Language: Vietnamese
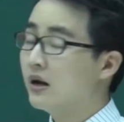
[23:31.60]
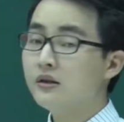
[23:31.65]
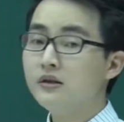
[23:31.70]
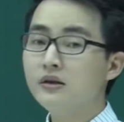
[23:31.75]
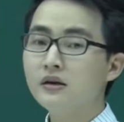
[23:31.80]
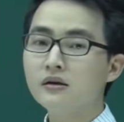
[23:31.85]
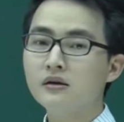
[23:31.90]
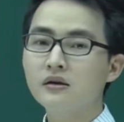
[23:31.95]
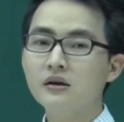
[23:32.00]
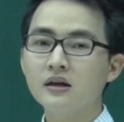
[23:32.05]

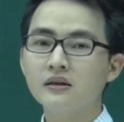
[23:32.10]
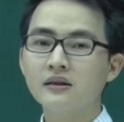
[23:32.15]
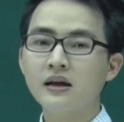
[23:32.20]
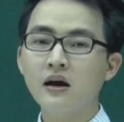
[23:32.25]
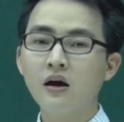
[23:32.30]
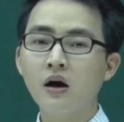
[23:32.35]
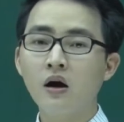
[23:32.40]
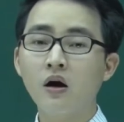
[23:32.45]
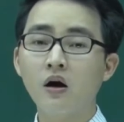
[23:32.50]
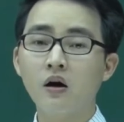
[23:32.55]
nhưng người
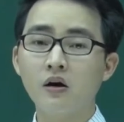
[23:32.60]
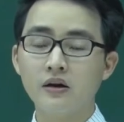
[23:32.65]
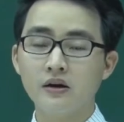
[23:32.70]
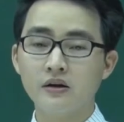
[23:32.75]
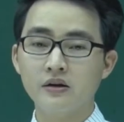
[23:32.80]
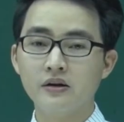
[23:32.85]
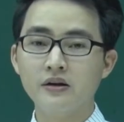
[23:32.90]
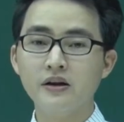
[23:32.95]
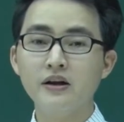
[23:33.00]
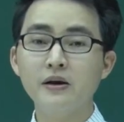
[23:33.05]
ta
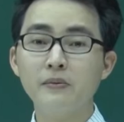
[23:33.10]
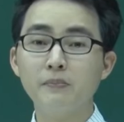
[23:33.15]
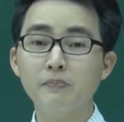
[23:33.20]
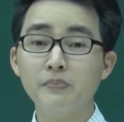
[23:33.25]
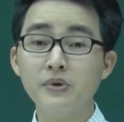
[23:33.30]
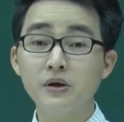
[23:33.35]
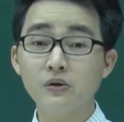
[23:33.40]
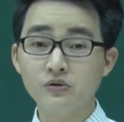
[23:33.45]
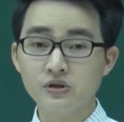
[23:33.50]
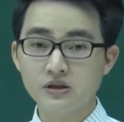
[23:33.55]
hỏi
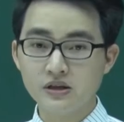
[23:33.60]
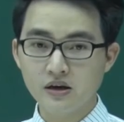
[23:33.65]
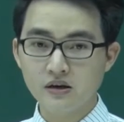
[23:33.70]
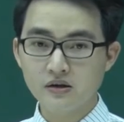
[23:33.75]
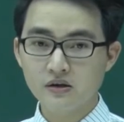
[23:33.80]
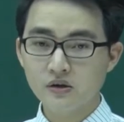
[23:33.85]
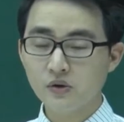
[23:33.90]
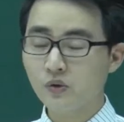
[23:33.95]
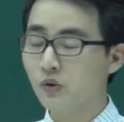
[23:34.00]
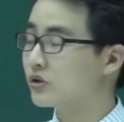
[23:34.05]
điểm biểu
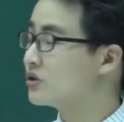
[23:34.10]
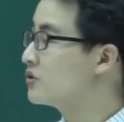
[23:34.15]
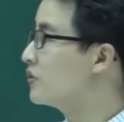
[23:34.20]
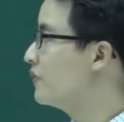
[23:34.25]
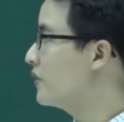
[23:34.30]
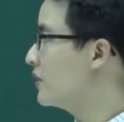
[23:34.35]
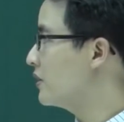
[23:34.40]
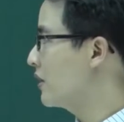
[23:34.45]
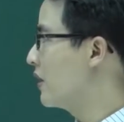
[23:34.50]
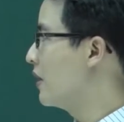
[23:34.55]
diễn của số
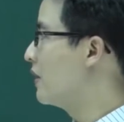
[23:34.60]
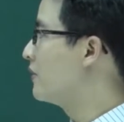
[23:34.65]
phức